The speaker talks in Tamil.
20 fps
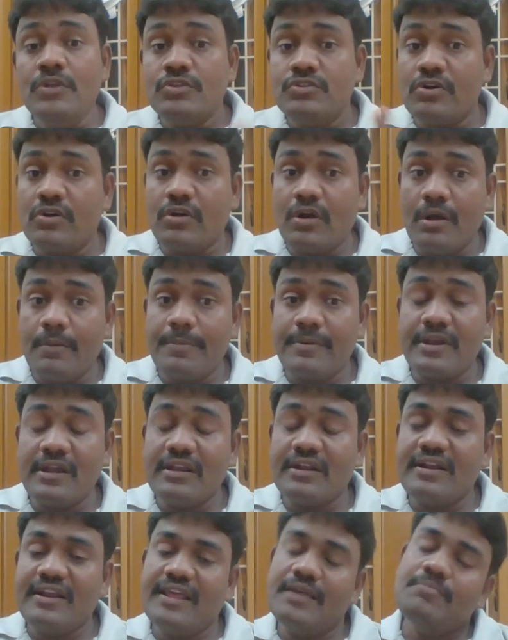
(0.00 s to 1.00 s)
ஸோ காப்பிரைட்
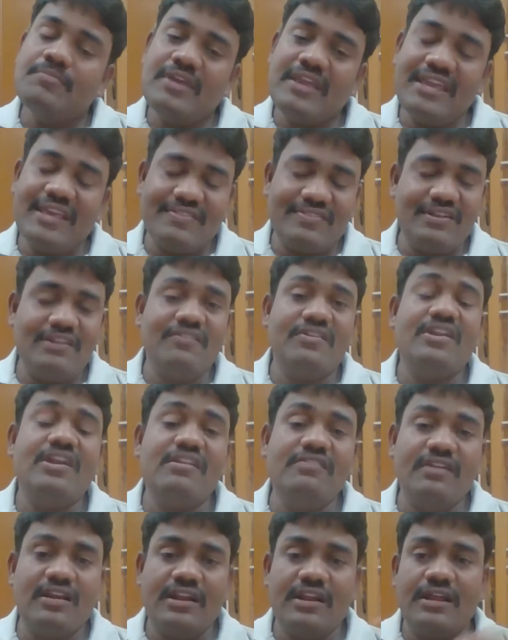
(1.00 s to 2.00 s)
கிளைம் எத்தனை
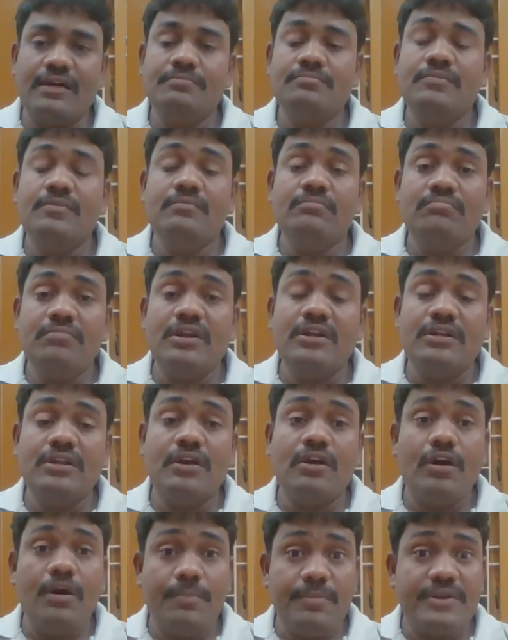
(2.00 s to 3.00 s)
வேணாலும் வரலாம் பட்
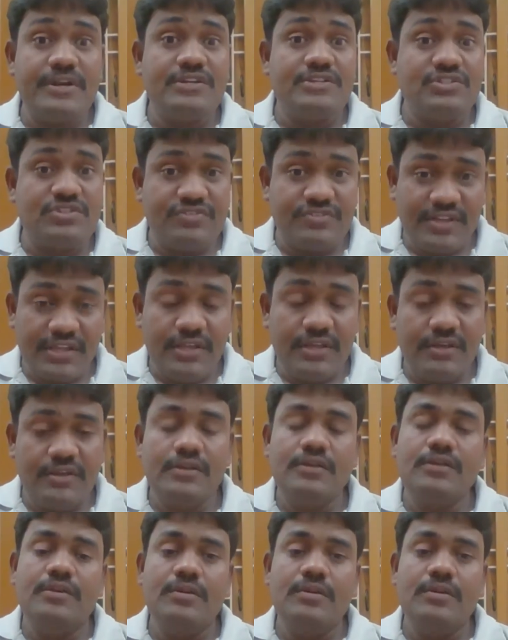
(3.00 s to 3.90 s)
காப்பிரைட் ஸ்ட்ரைக்